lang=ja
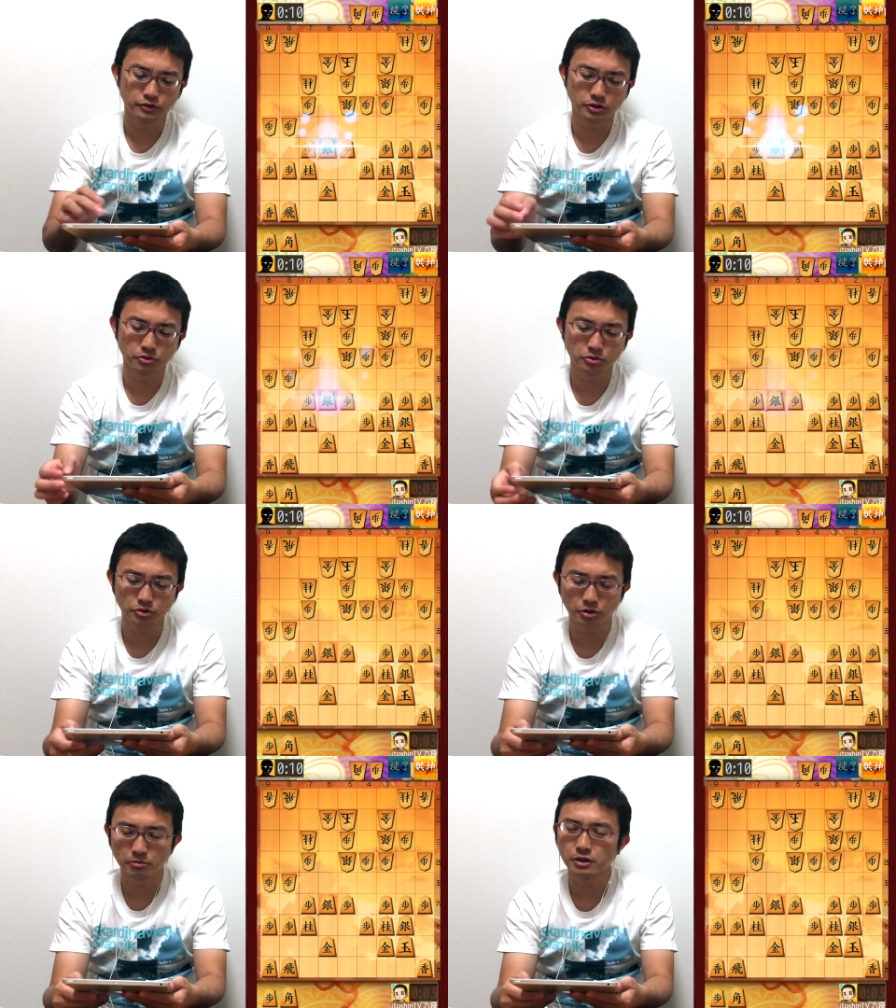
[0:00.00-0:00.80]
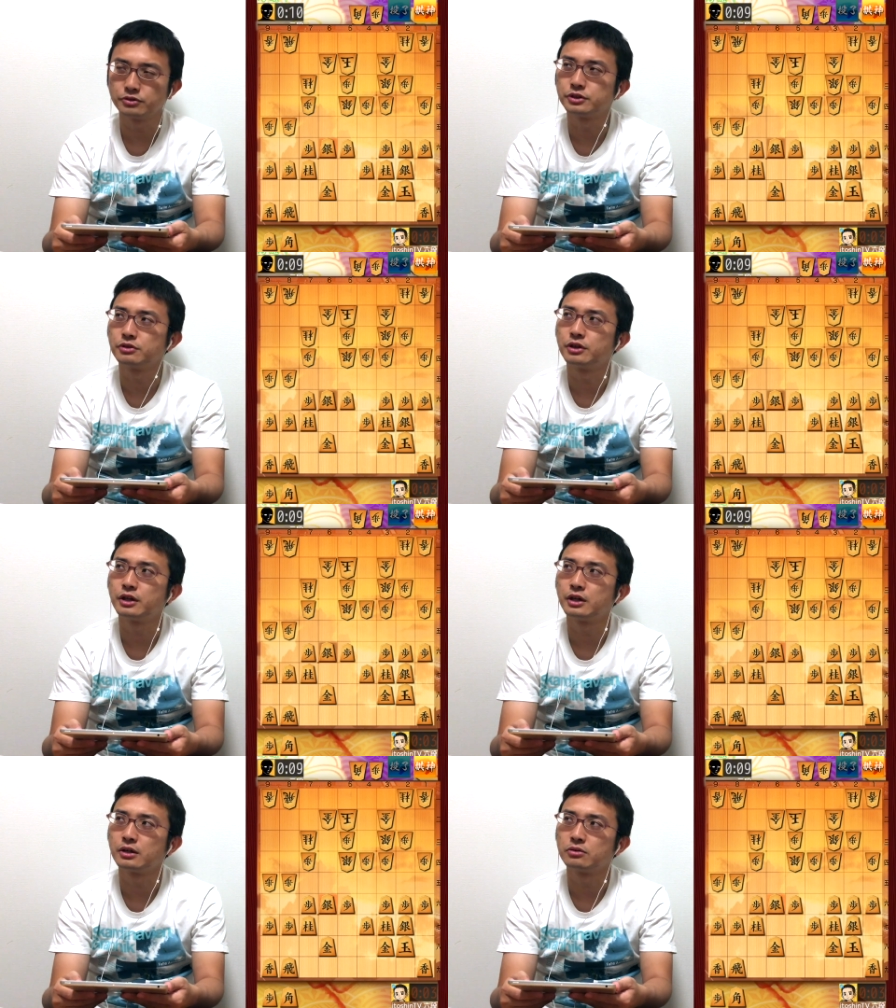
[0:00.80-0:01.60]
歩に5五銀もあるんですけどね。
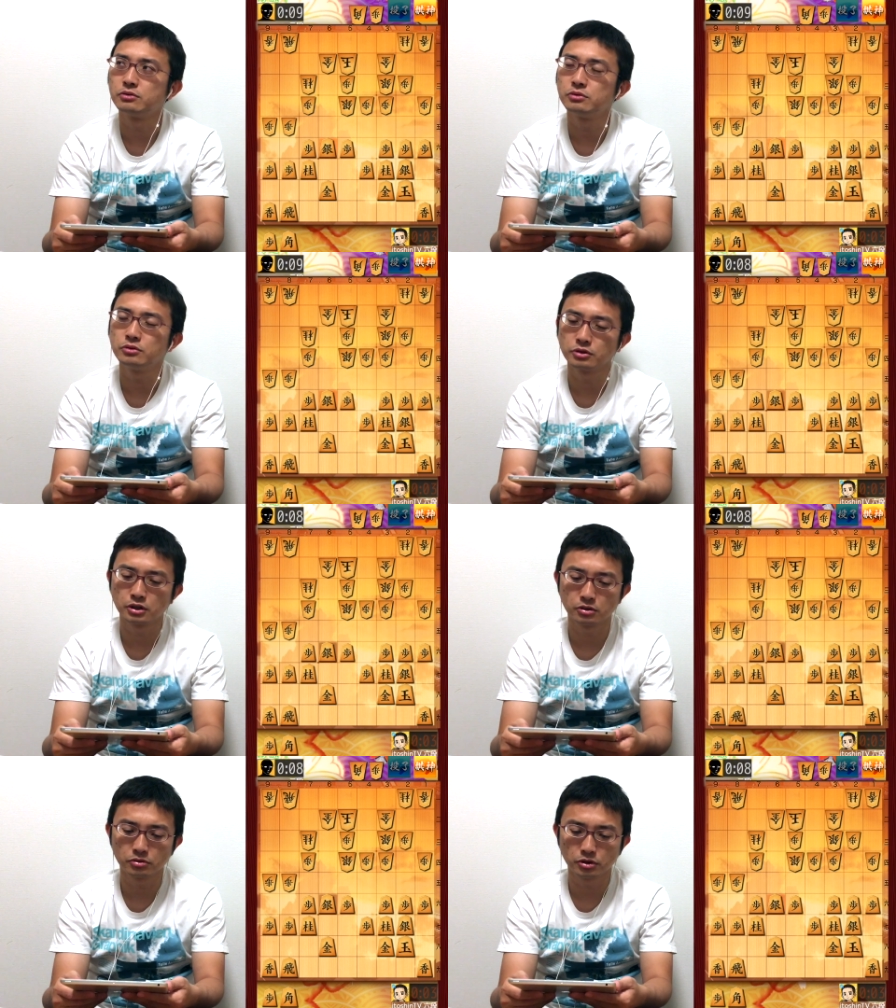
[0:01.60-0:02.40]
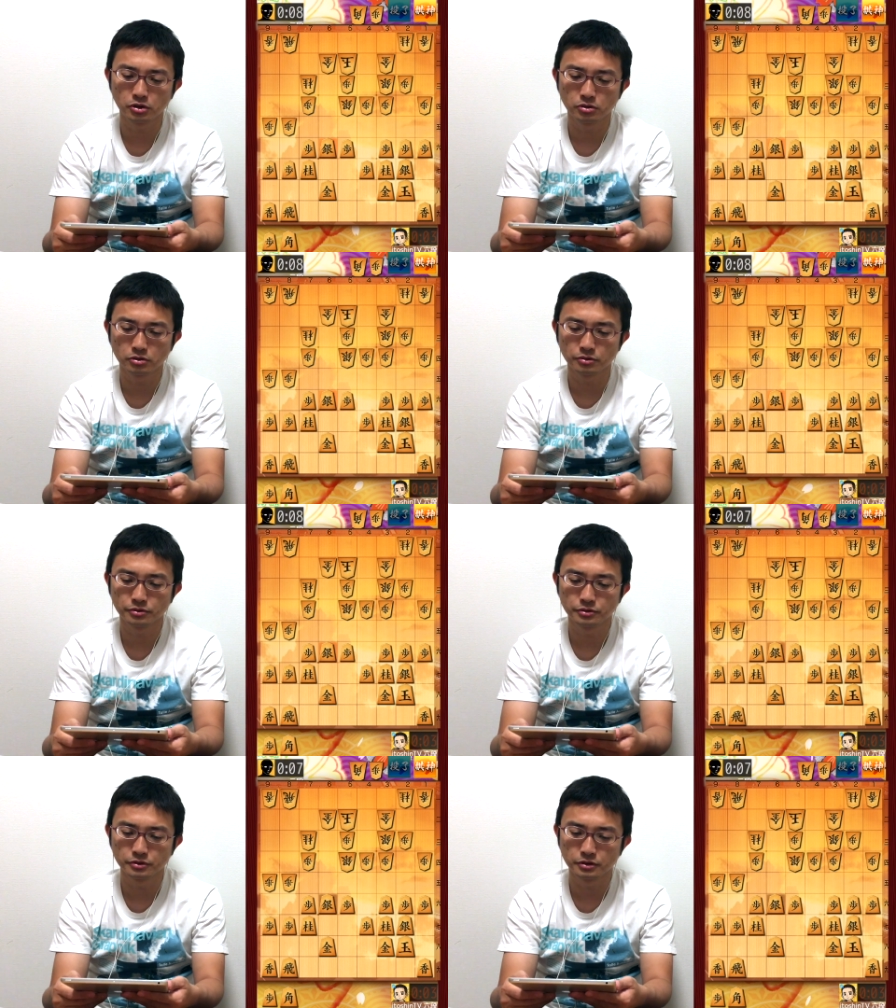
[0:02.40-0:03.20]
5五銀、同銀、同
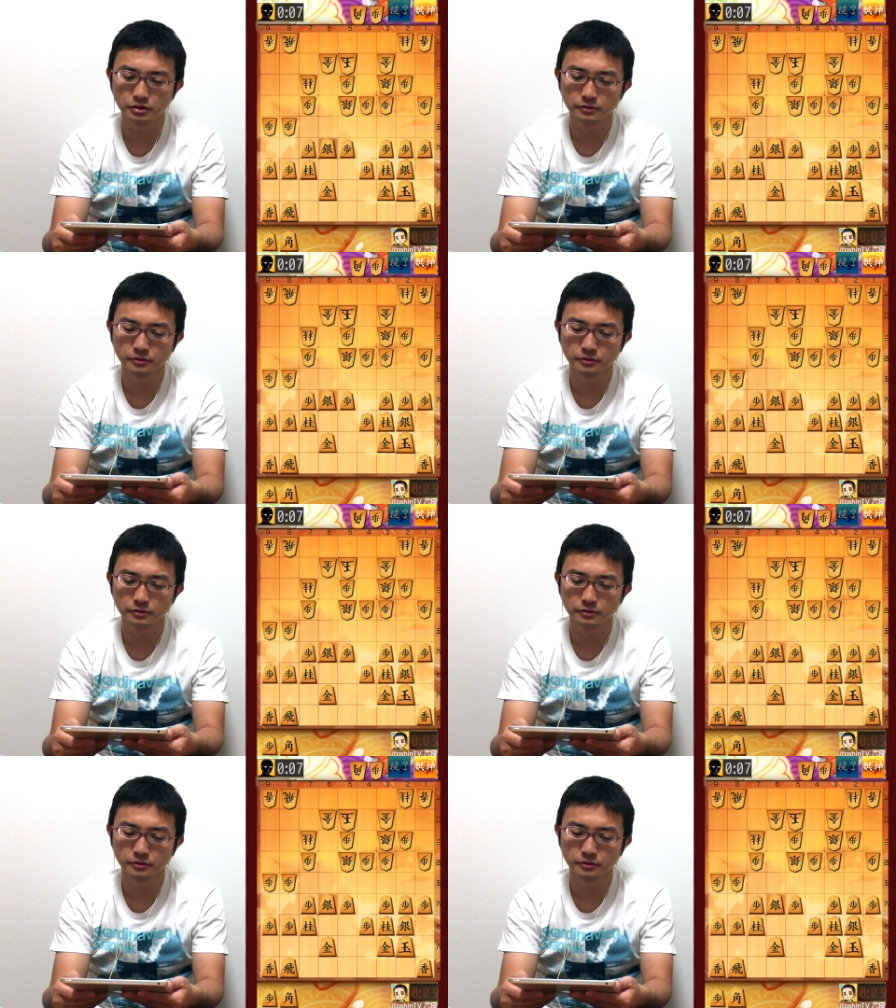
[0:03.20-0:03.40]
歩。